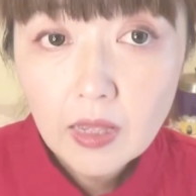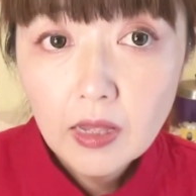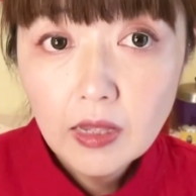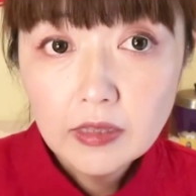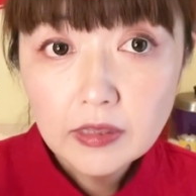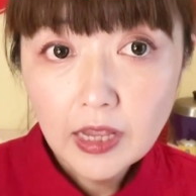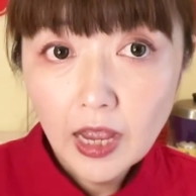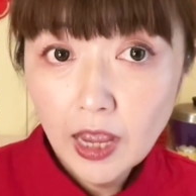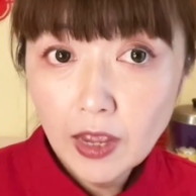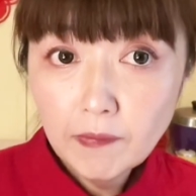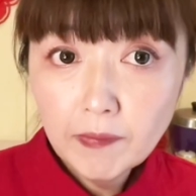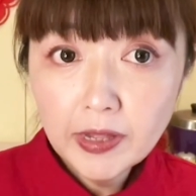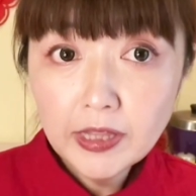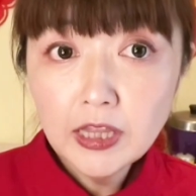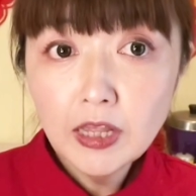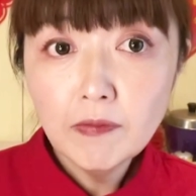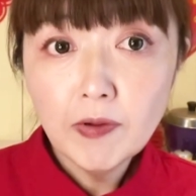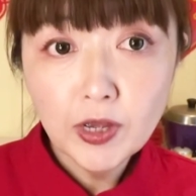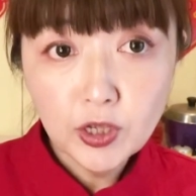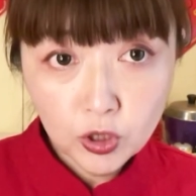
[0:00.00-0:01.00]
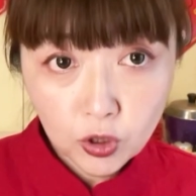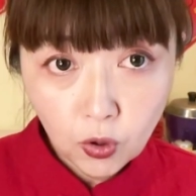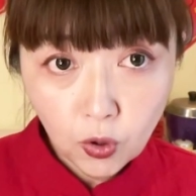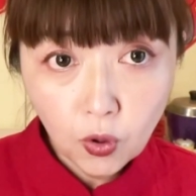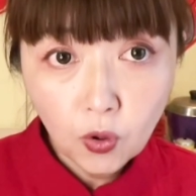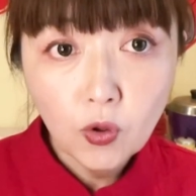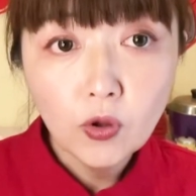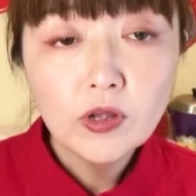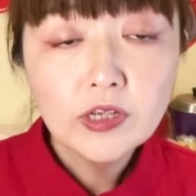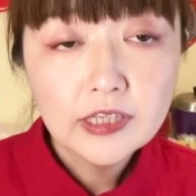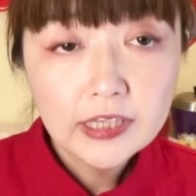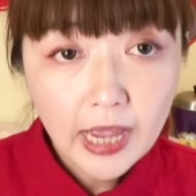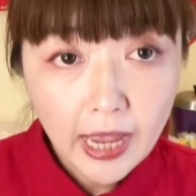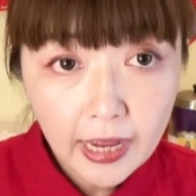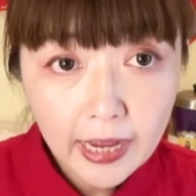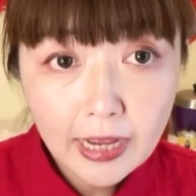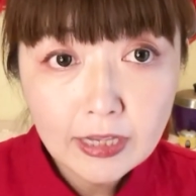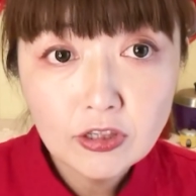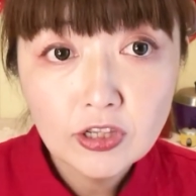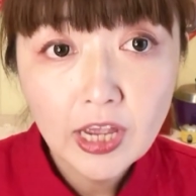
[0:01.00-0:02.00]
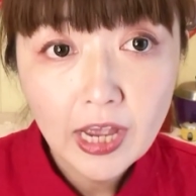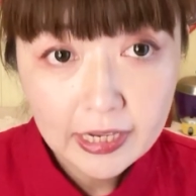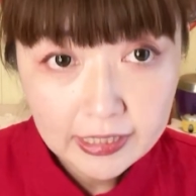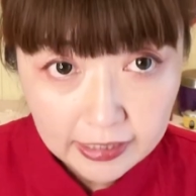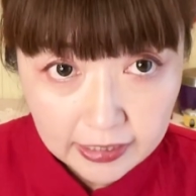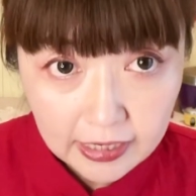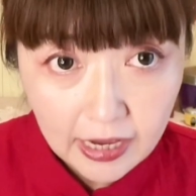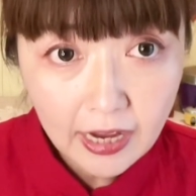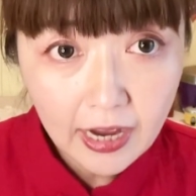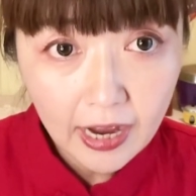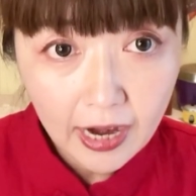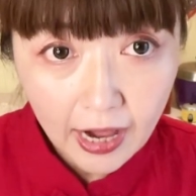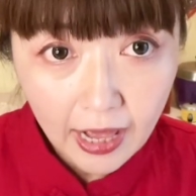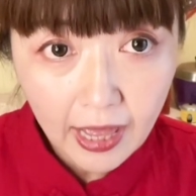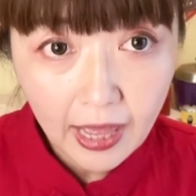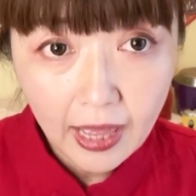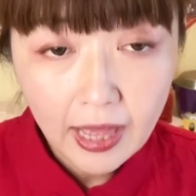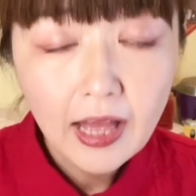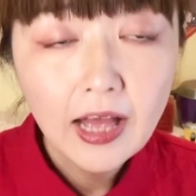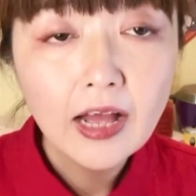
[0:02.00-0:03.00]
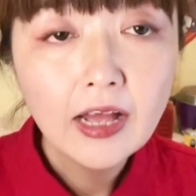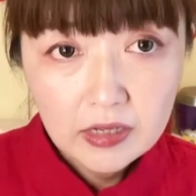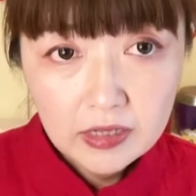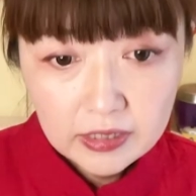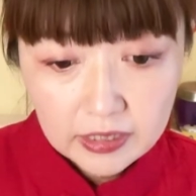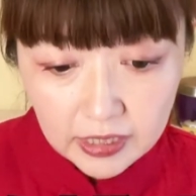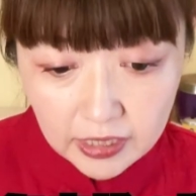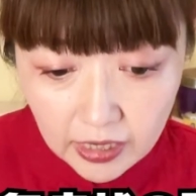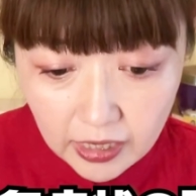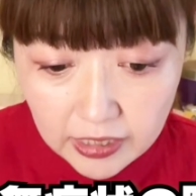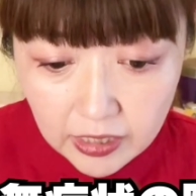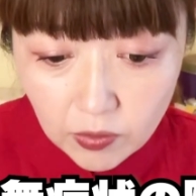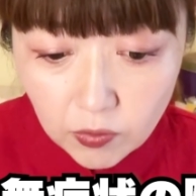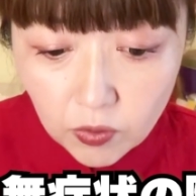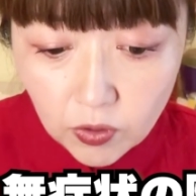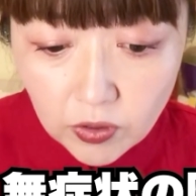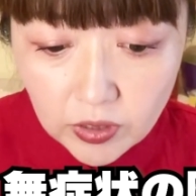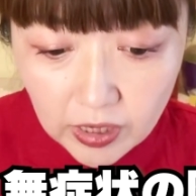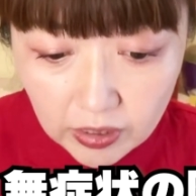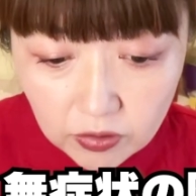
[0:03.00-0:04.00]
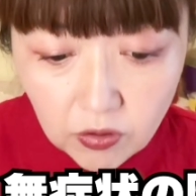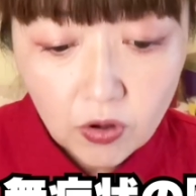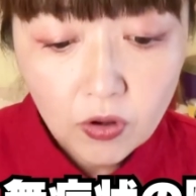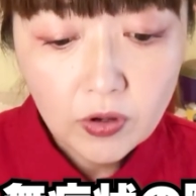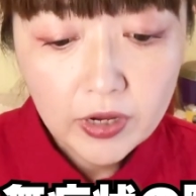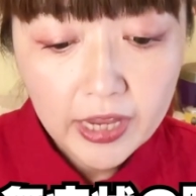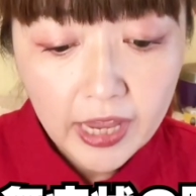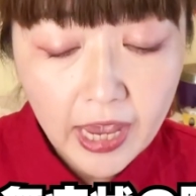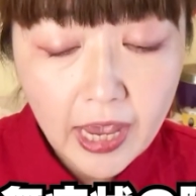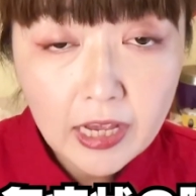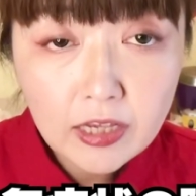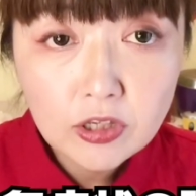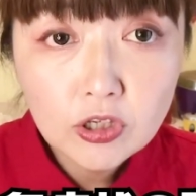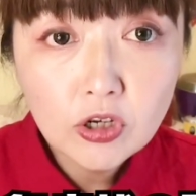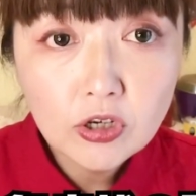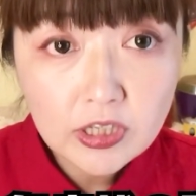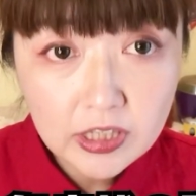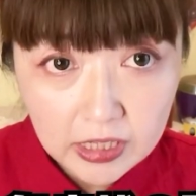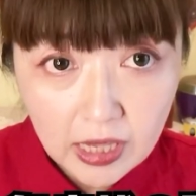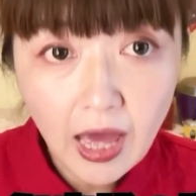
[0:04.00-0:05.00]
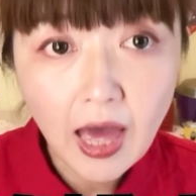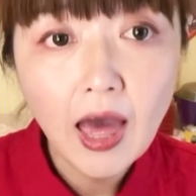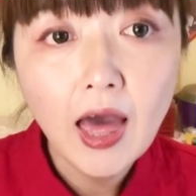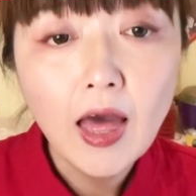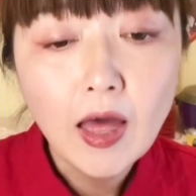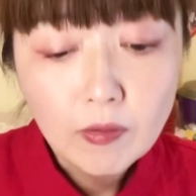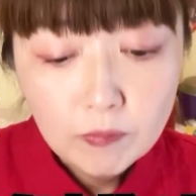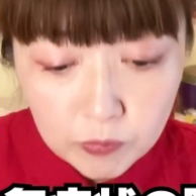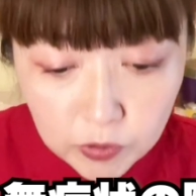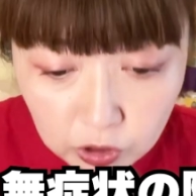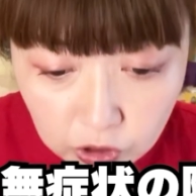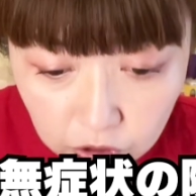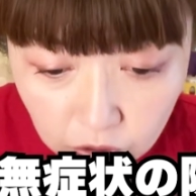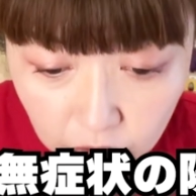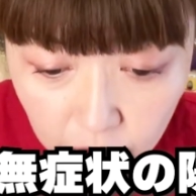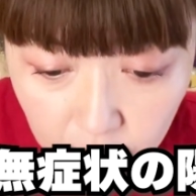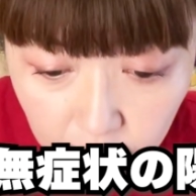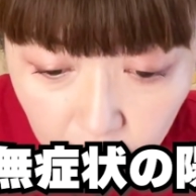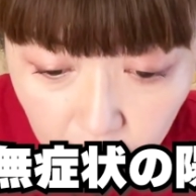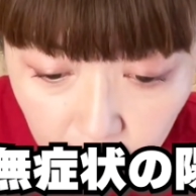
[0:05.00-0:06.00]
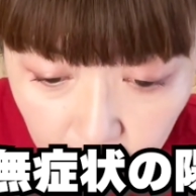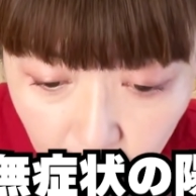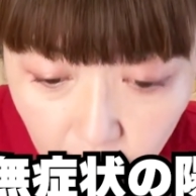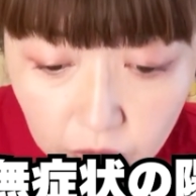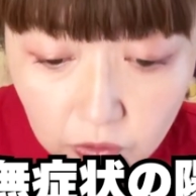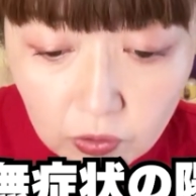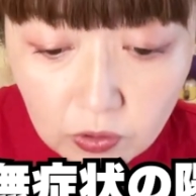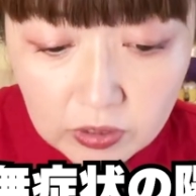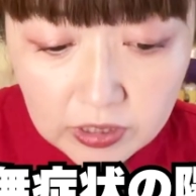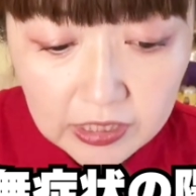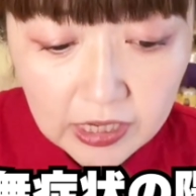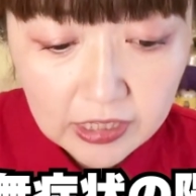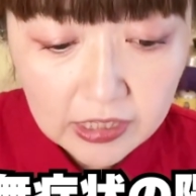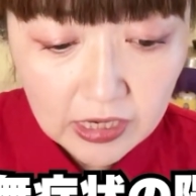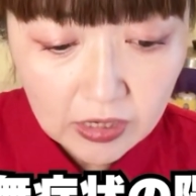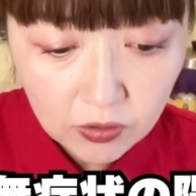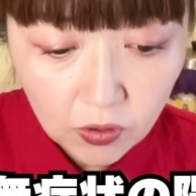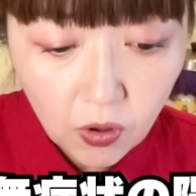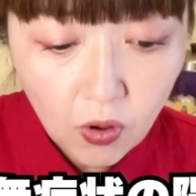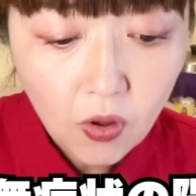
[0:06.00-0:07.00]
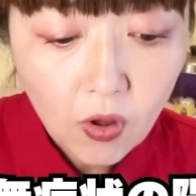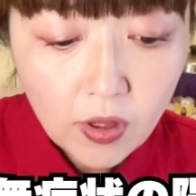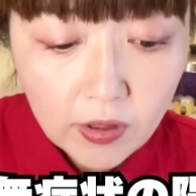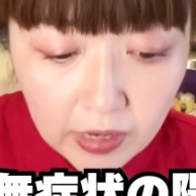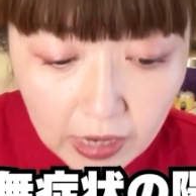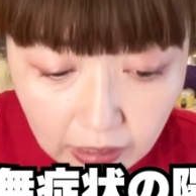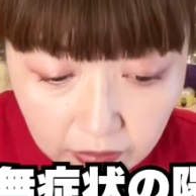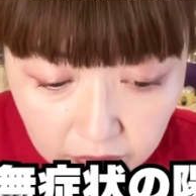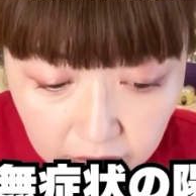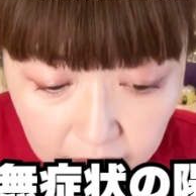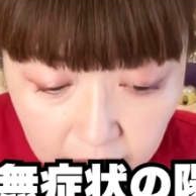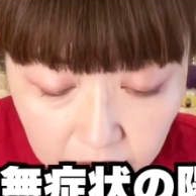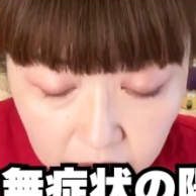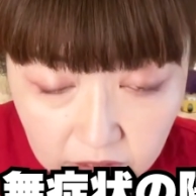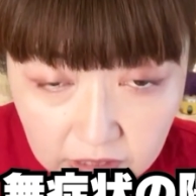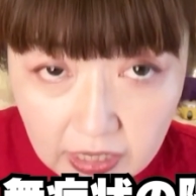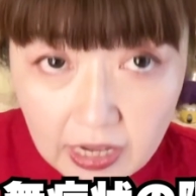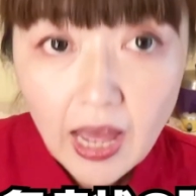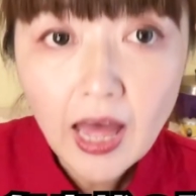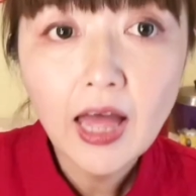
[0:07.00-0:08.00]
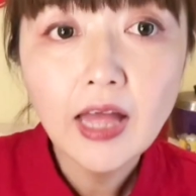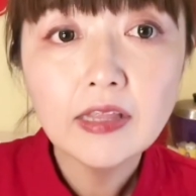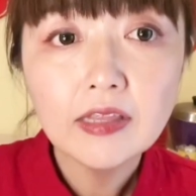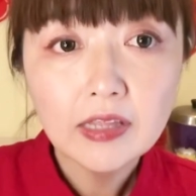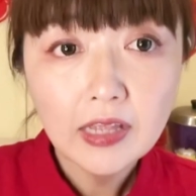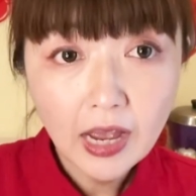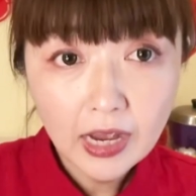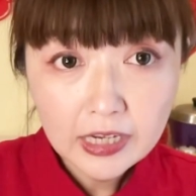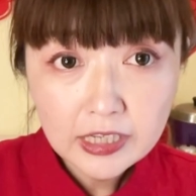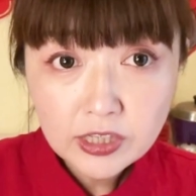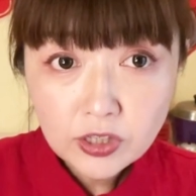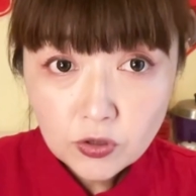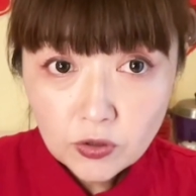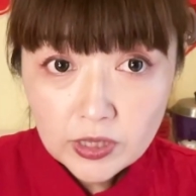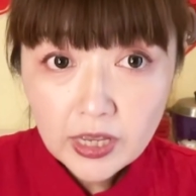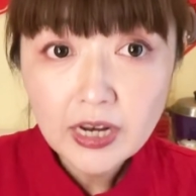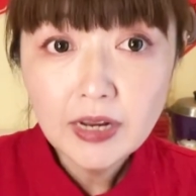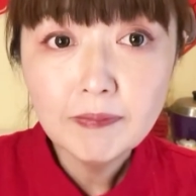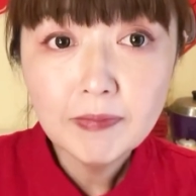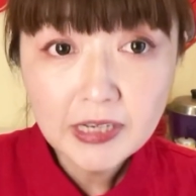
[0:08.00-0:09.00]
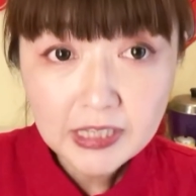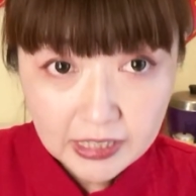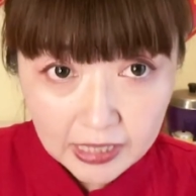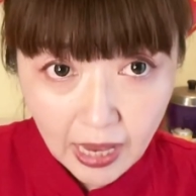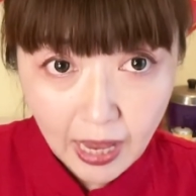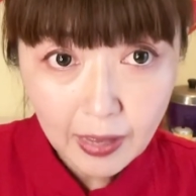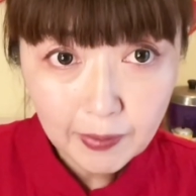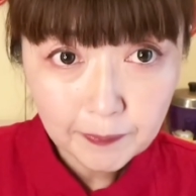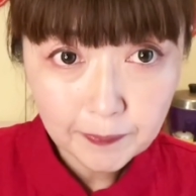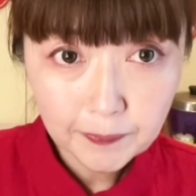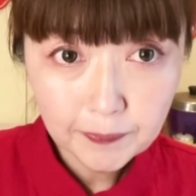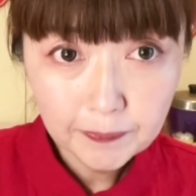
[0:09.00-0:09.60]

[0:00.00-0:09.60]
台湾では今日3月20日から新型コロナの軽症者、無症状の陽性者の隔離措置が廃止となりました。